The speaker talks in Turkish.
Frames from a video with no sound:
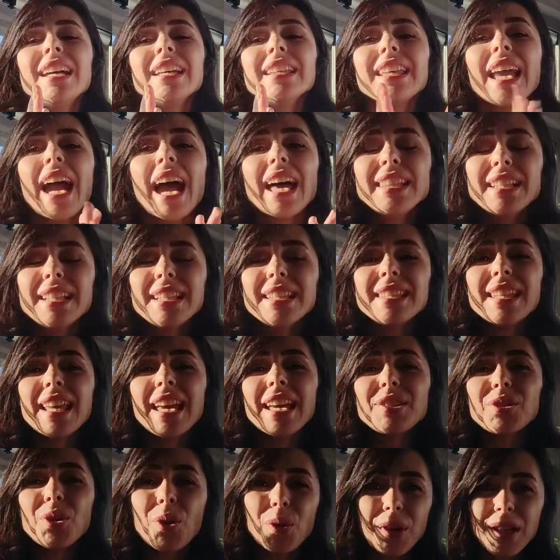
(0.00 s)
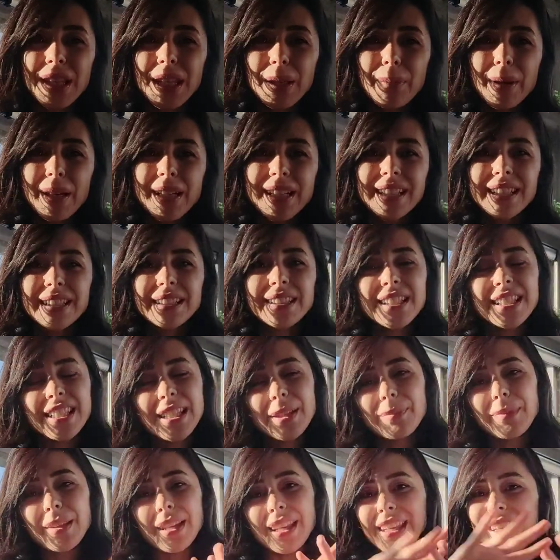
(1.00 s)
Kendinize çok iyi bakın.
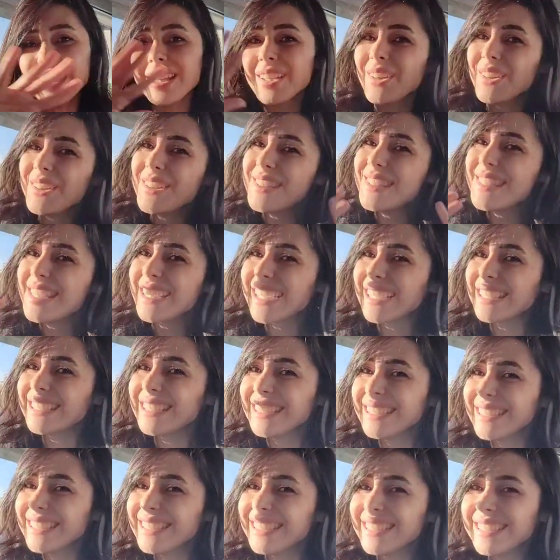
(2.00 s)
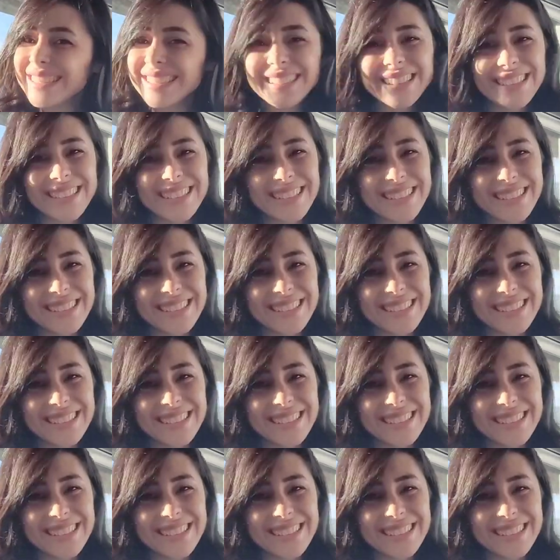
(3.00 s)
Şimdilik hoşçakalın.